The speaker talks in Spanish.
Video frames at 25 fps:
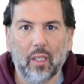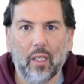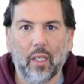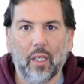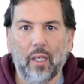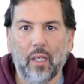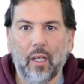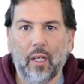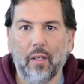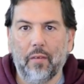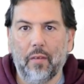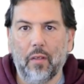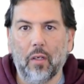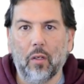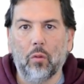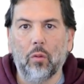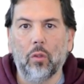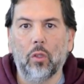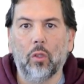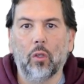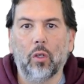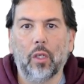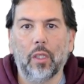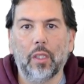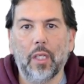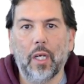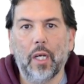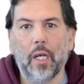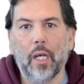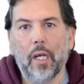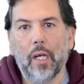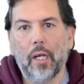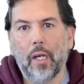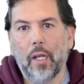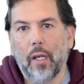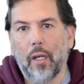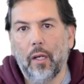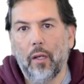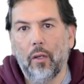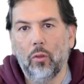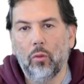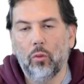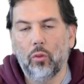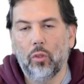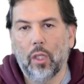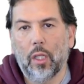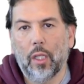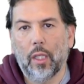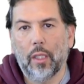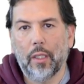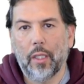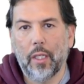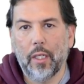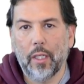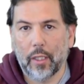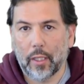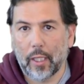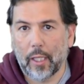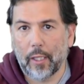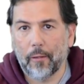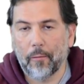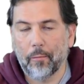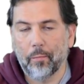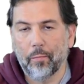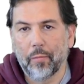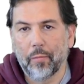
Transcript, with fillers: en el circuito que tienen en el NUS de la Trinidad,